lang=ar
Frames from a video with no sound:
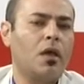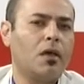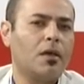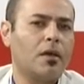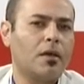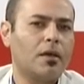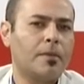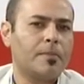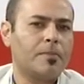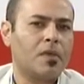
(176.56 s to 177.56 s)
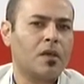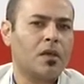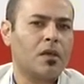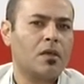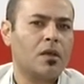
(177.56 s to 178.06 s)
آه,
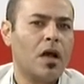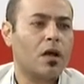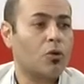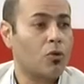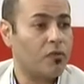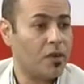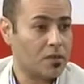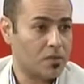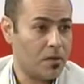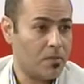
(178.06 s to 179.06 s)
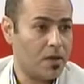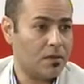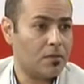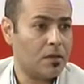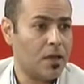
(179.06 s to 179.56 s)
آه، يحققوا في
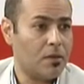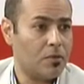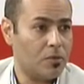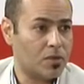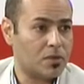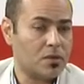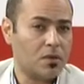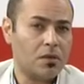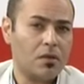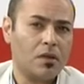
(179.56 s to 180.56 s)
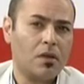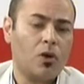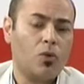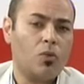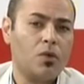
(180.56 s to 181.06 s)
الاصابات اللي بتصير
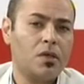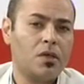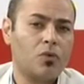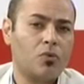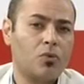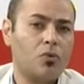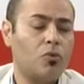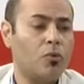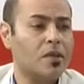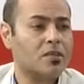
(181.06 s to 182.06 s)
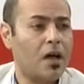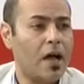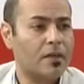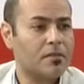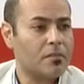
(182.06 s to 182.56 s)
ويقوموا
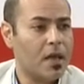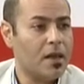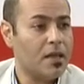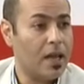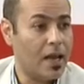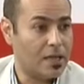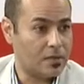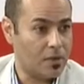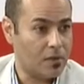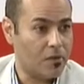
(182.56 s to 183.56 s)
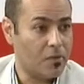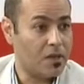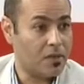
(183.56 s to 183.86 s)
بالاصحاحات المهنيه اللازمه في بيئه